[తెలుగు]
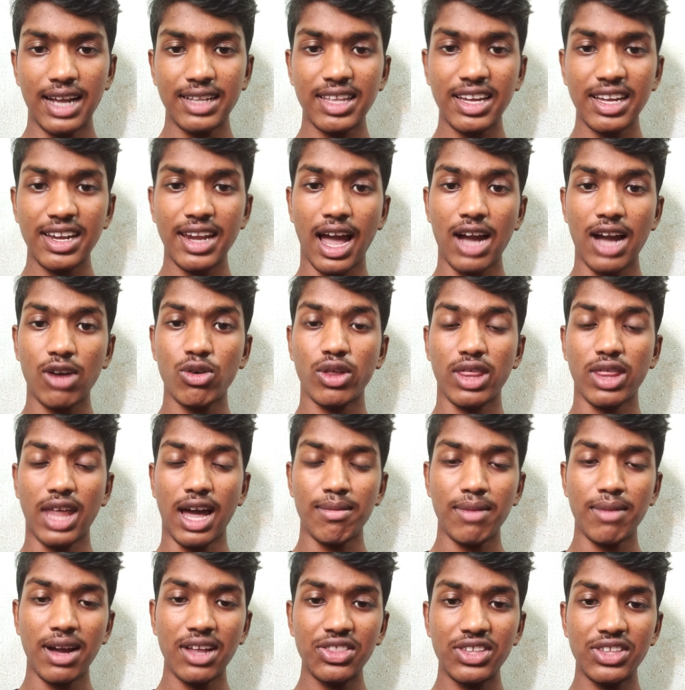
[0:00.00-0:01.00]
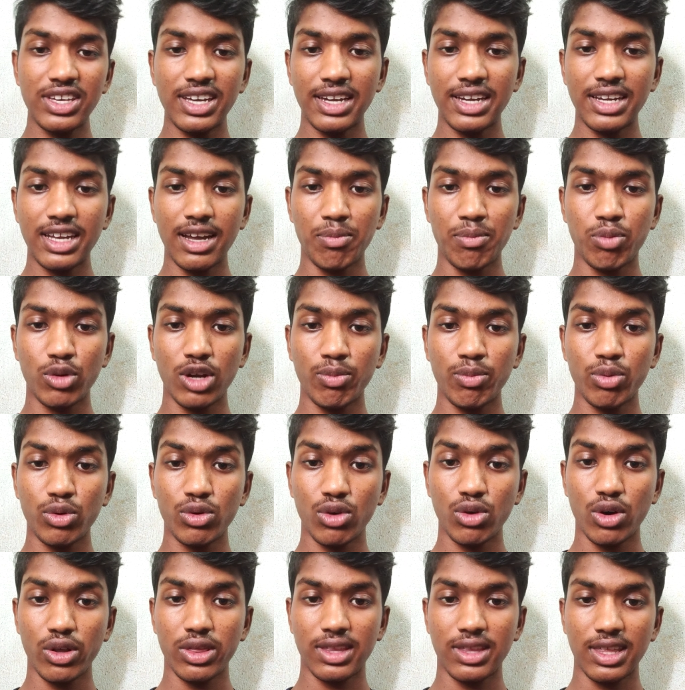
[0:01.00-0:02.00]
అయితే నాకు రామాంజీ అని
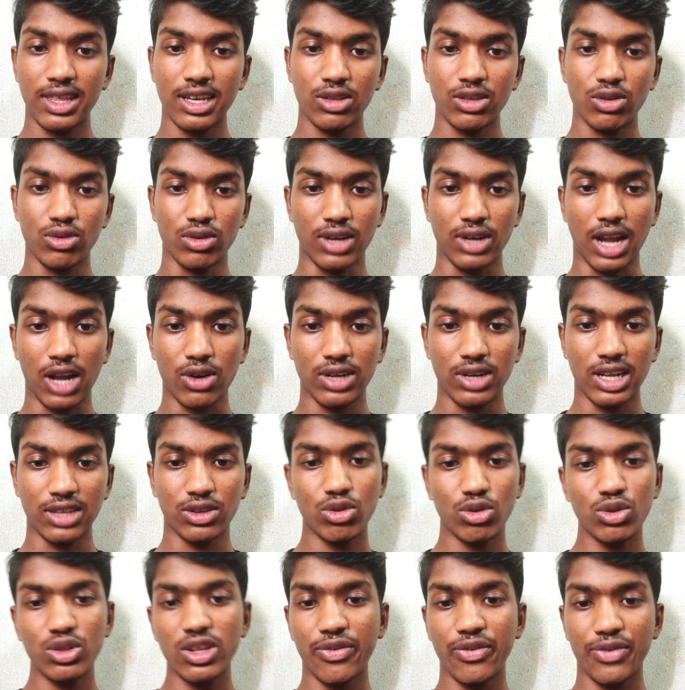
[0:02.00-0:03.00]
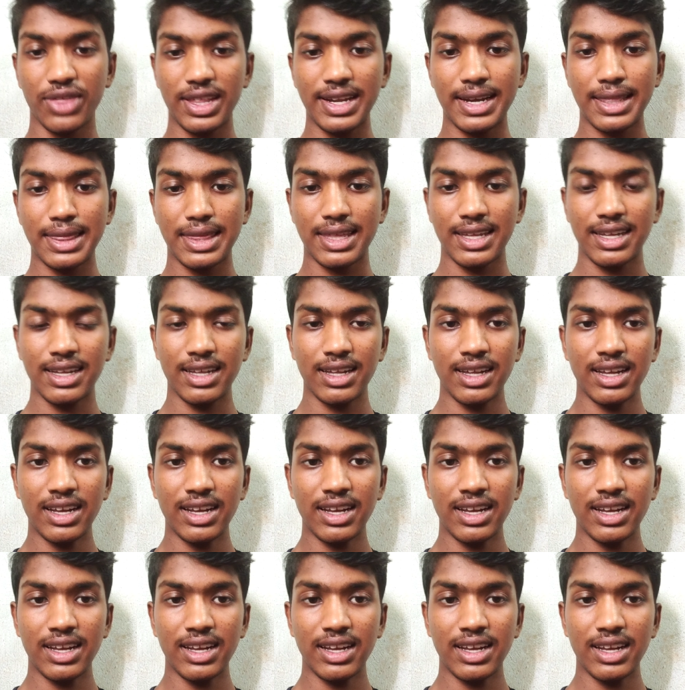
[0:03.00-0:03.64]
అప్పుడప్పుడు నోరు తిరగదు నాకు నచ్చింది ఫ్రెండ్స్